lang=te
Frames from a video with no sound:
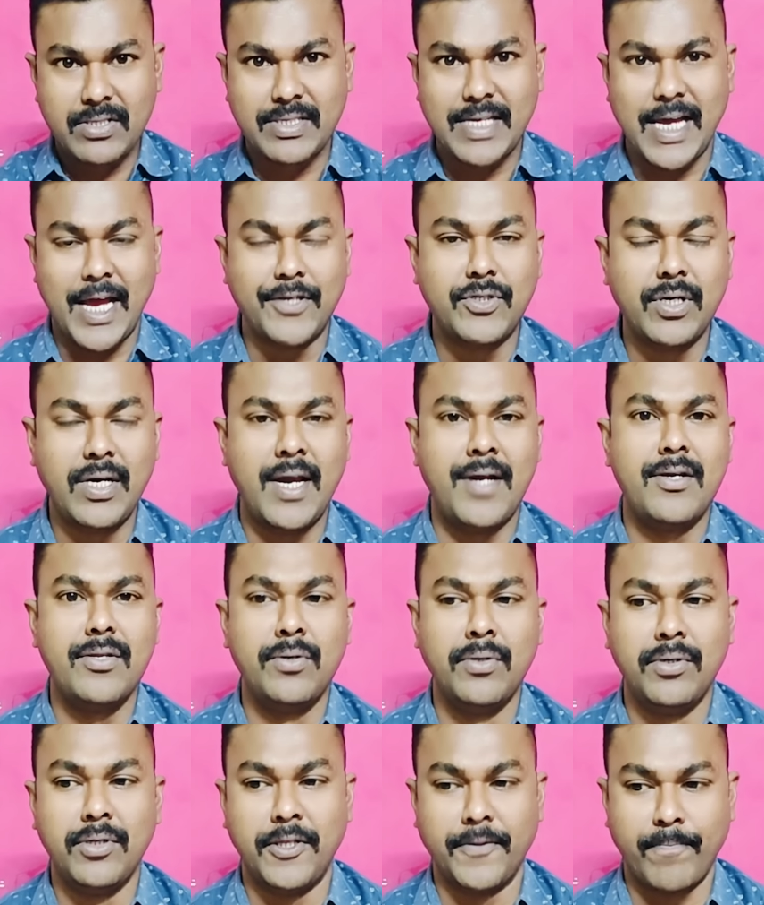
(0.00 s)
స్టాచ్యూ లాంటిది
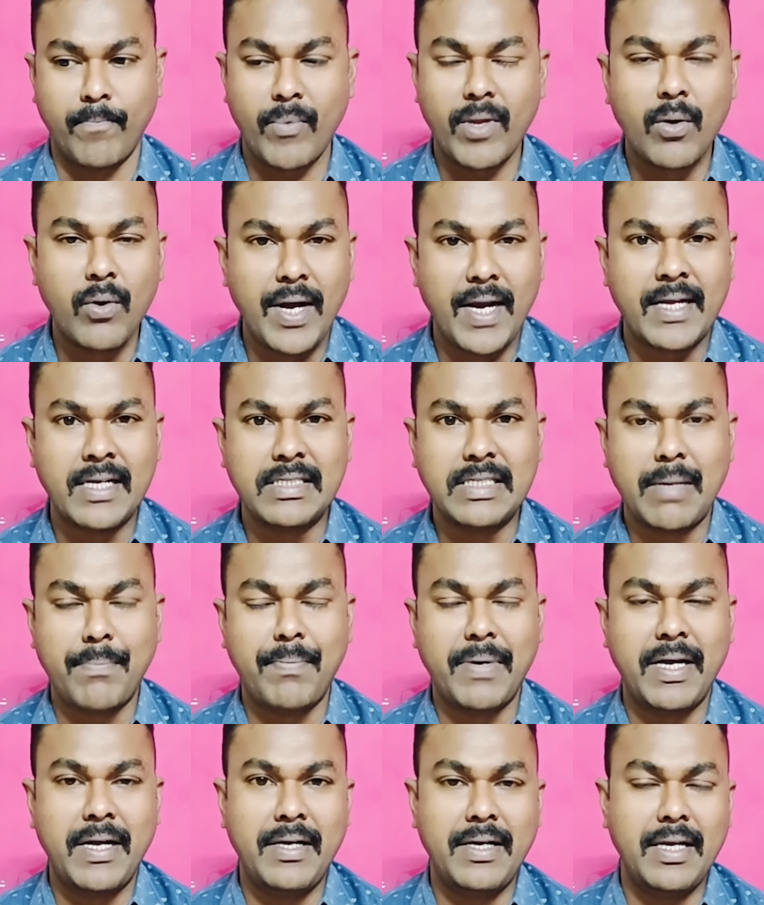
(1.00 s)
ఉంటుంది ఓ ఎక్కడ
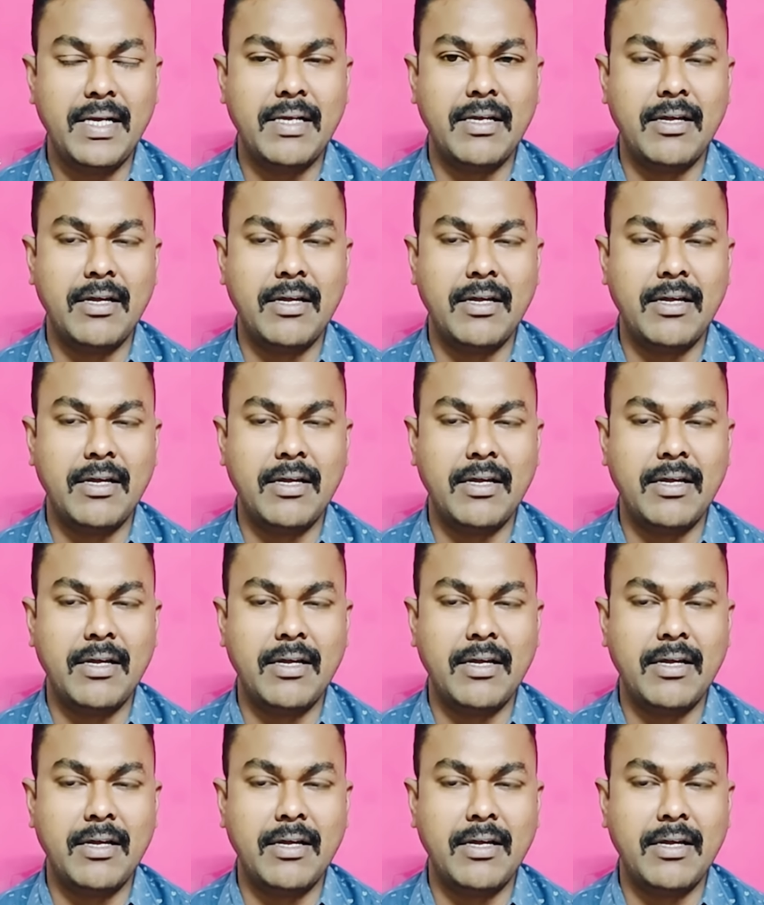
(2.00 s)
చెప్పాలంటే